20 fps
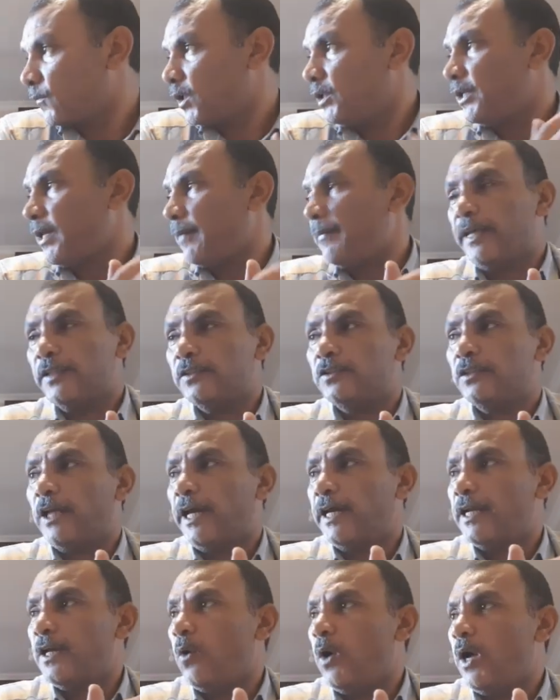نبات
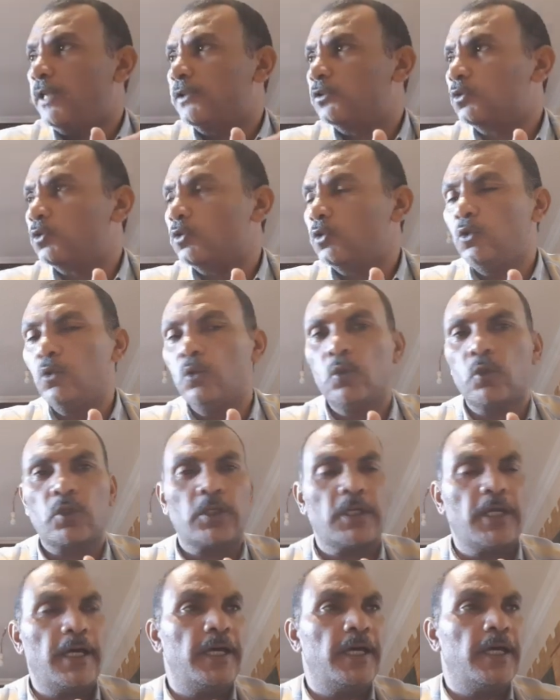حيوان
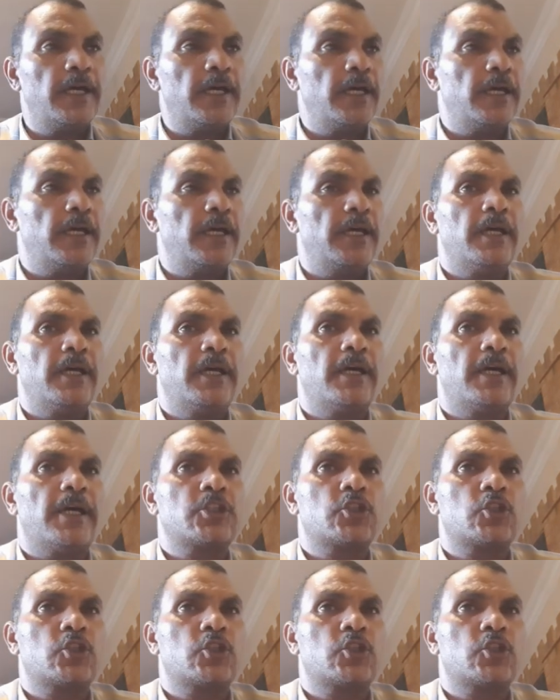طيور آه،